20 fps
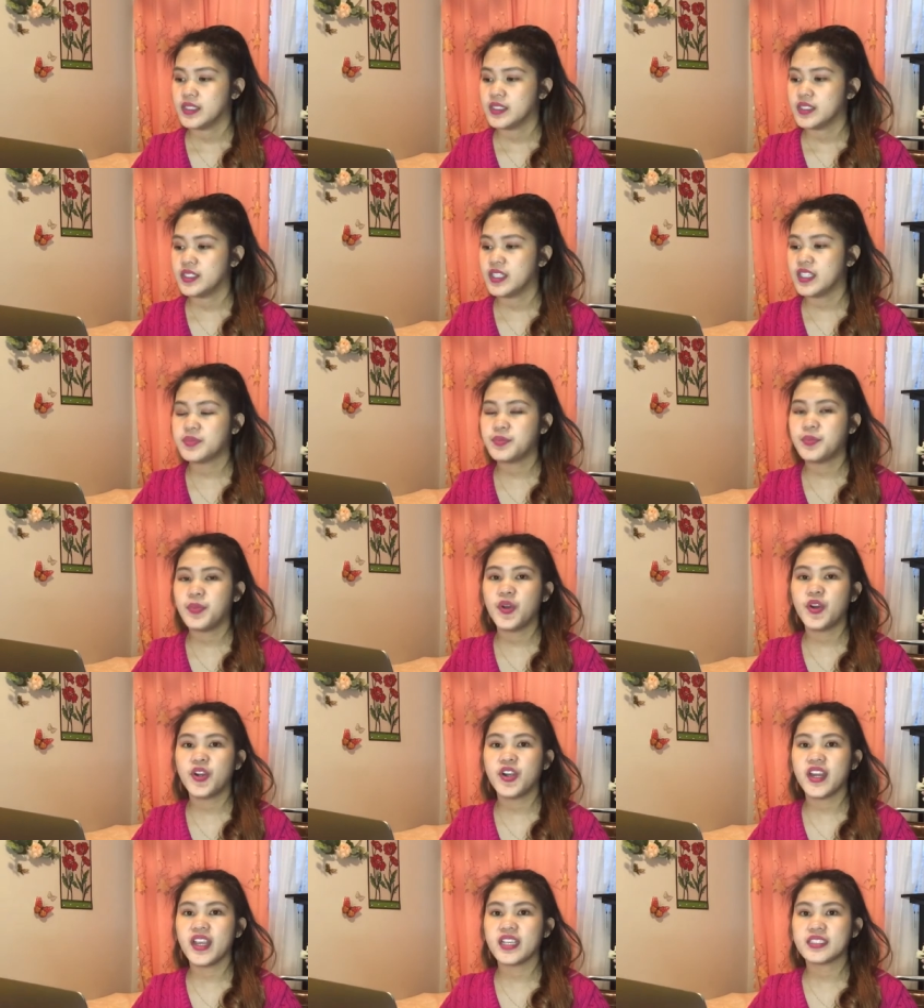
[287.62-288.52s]
just
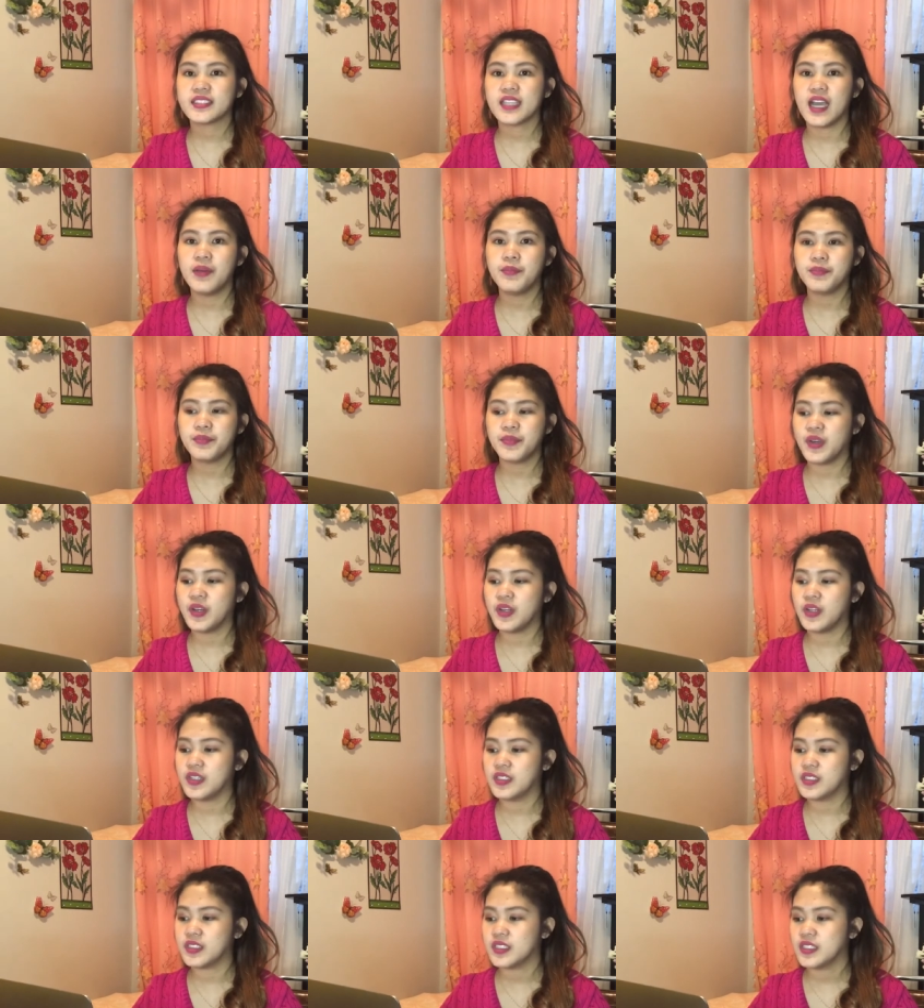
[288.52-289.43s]
for
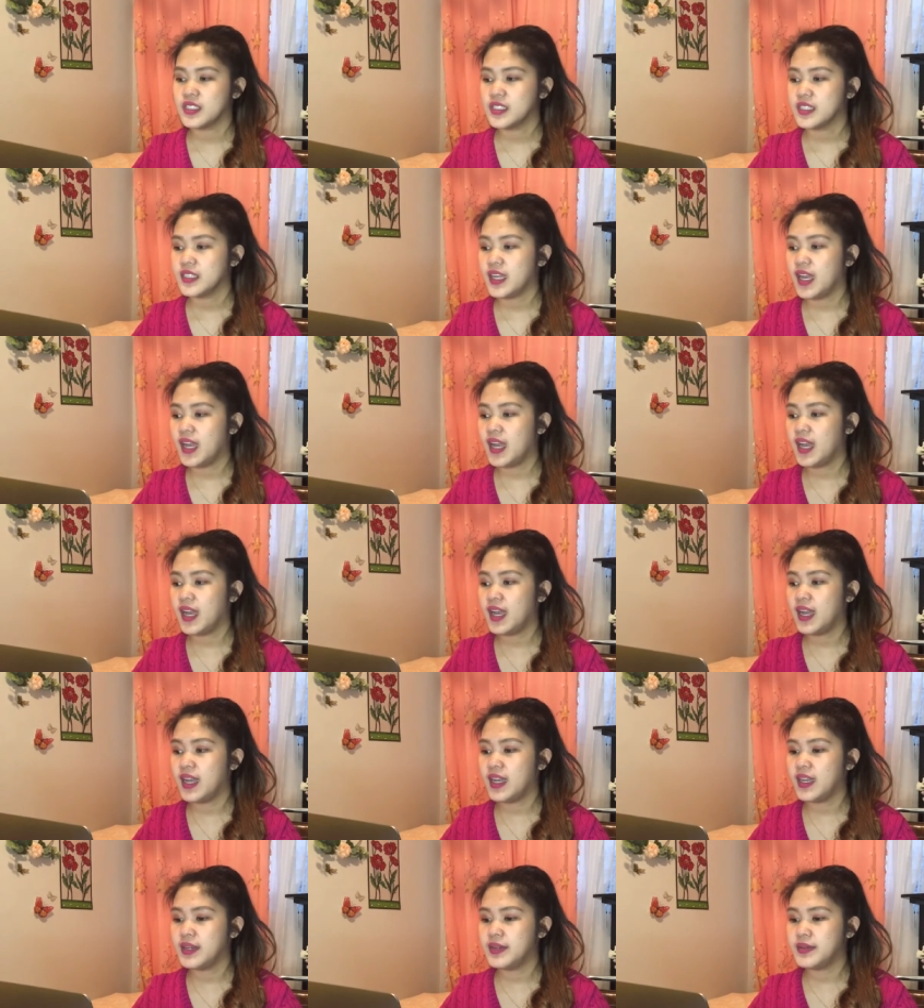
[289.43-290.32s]
example,
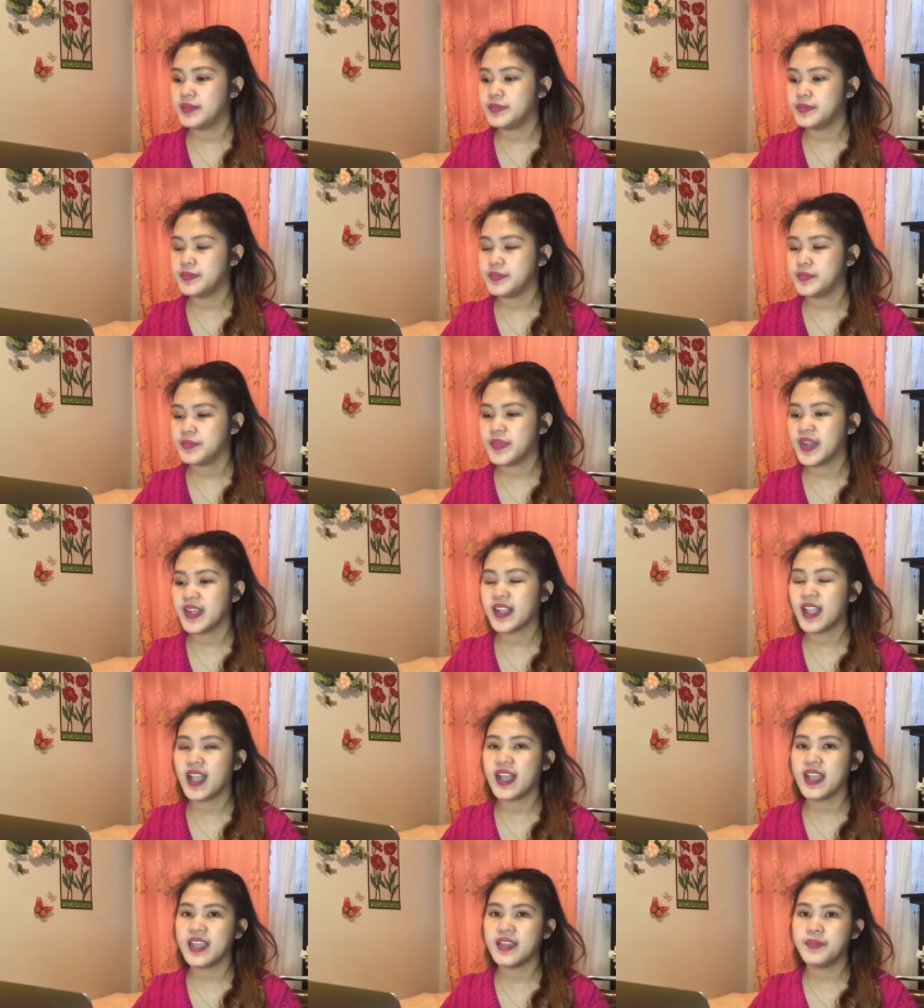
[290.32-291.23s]
um,
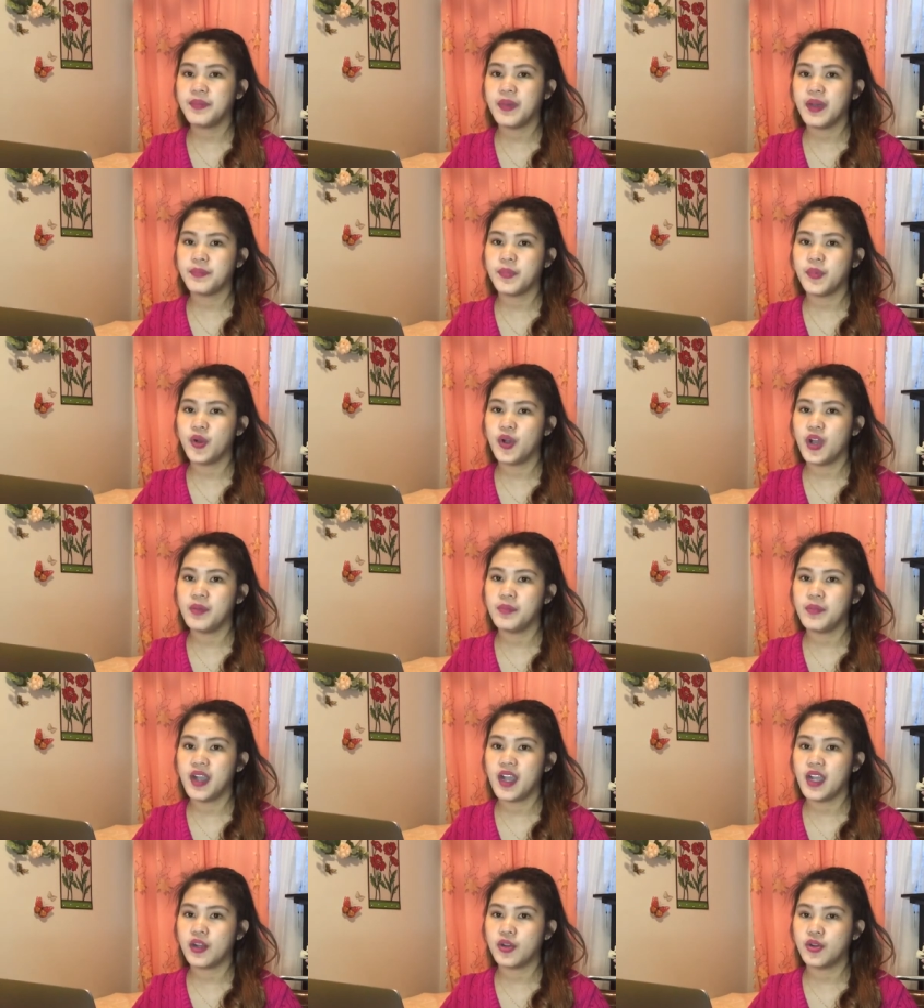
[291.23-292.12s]
magkakaiba po ang
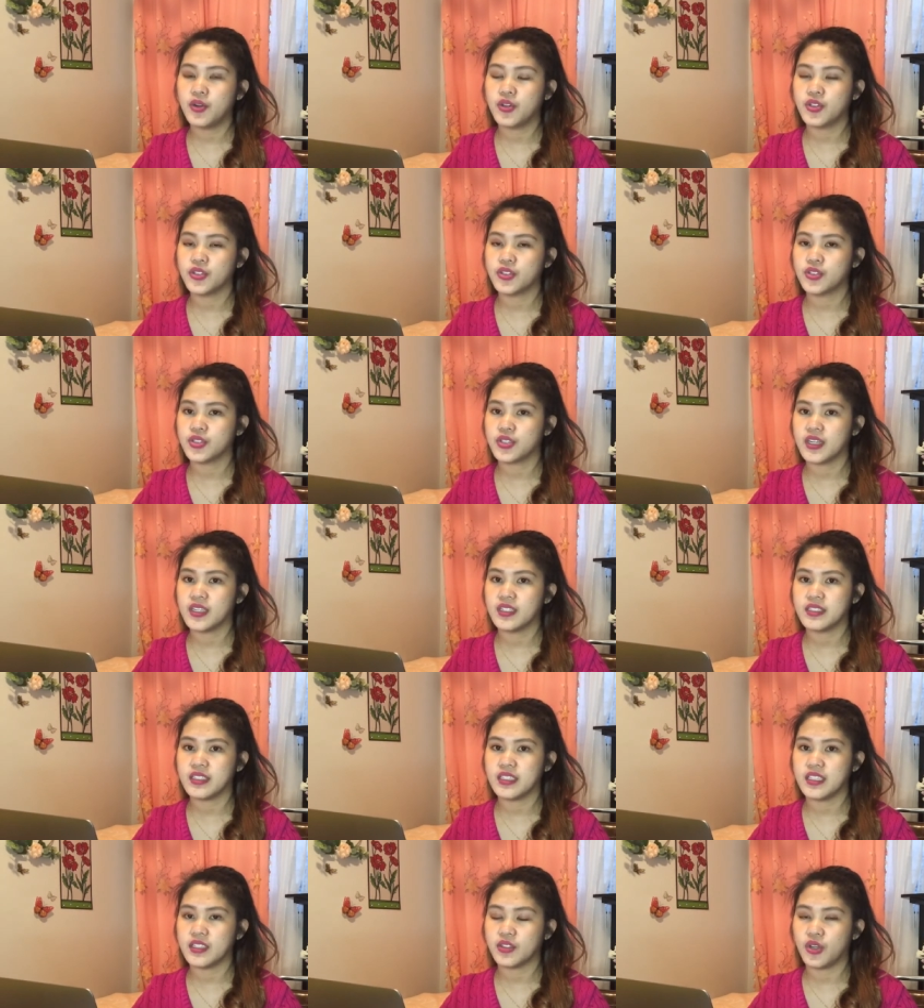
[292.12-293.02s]
mga cultural
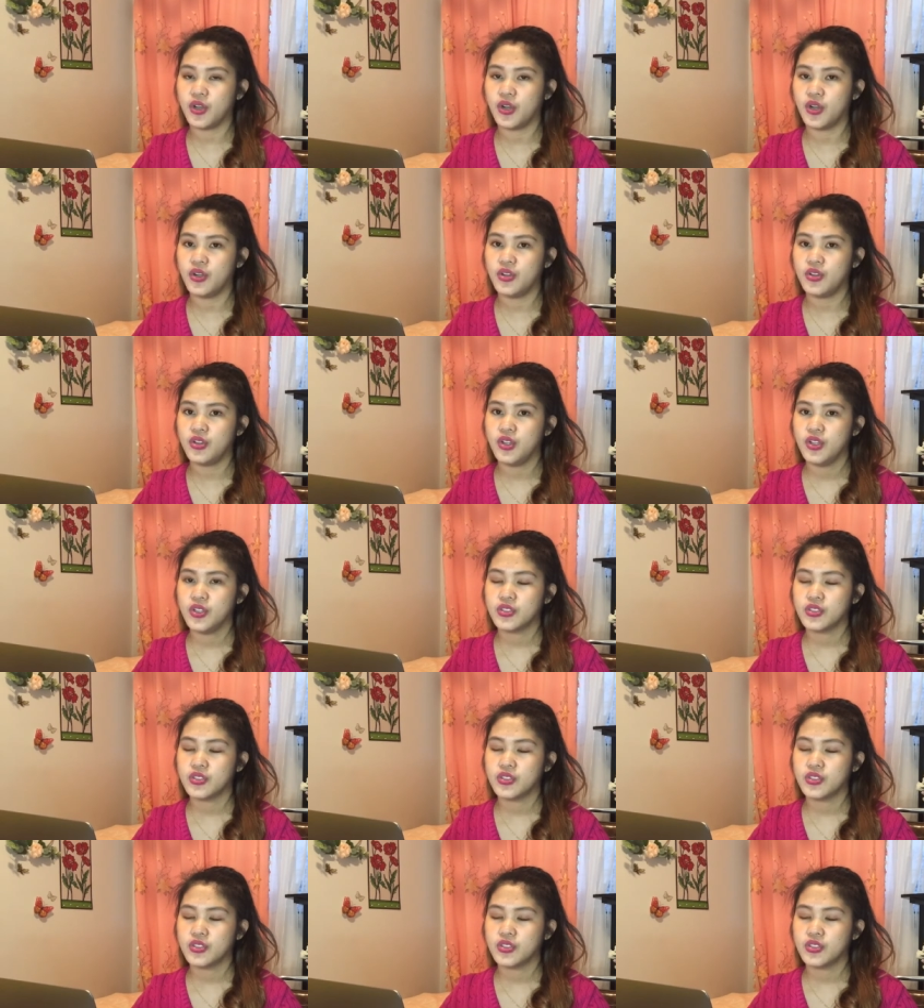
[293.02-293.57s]
dito.